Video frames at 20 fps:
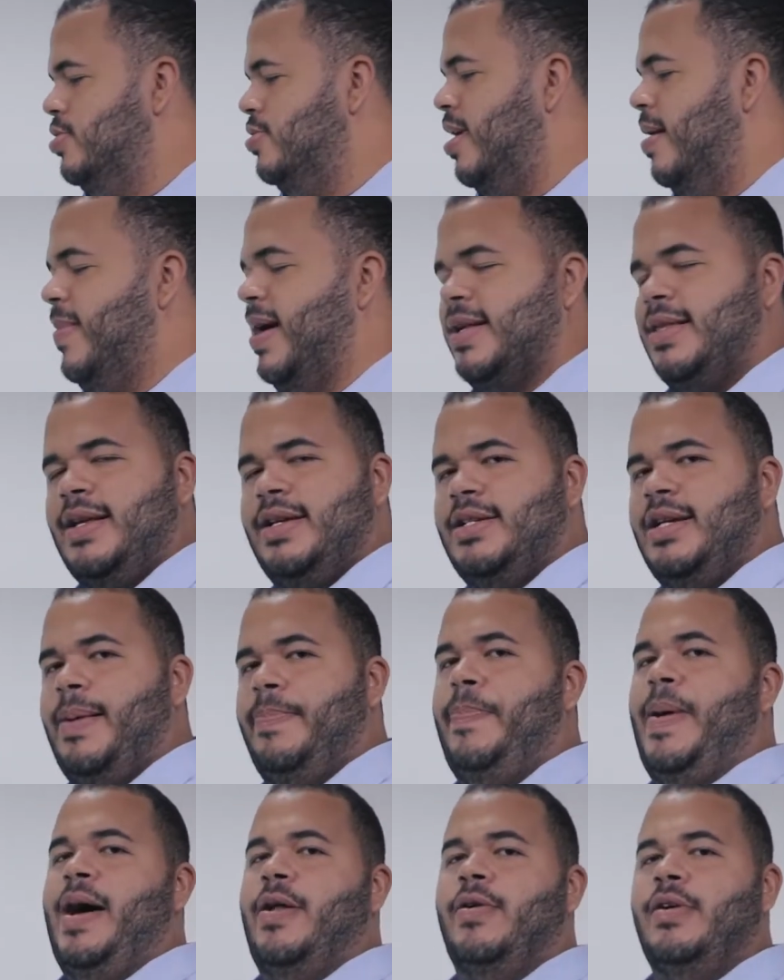sua máquina já
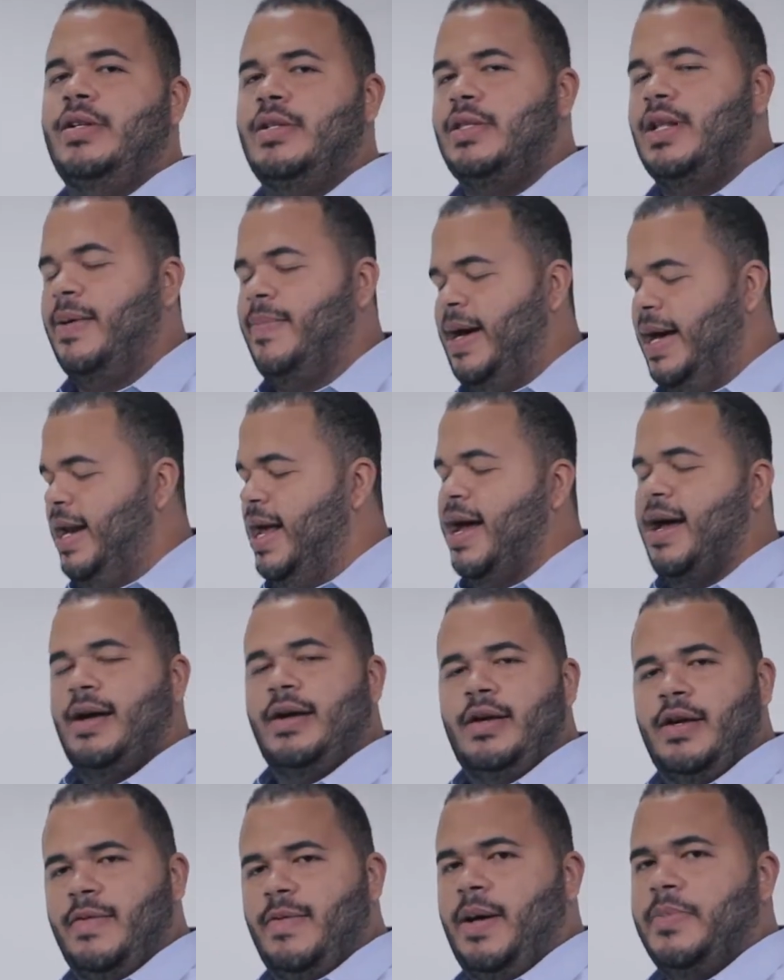parou de
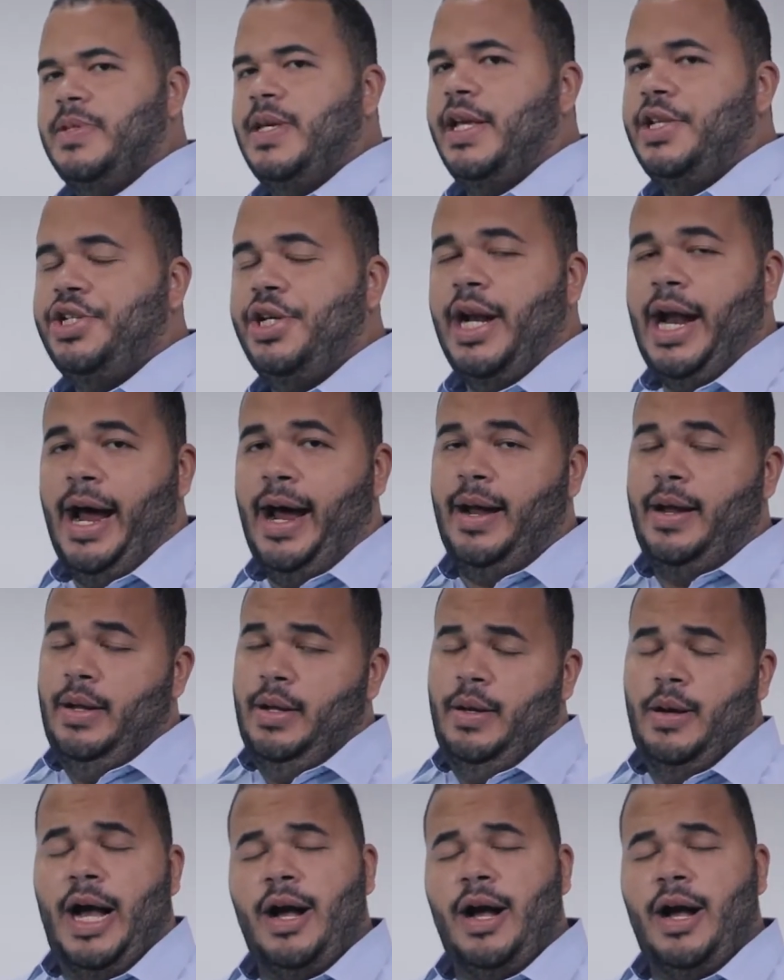trabalhar, vamos retirar.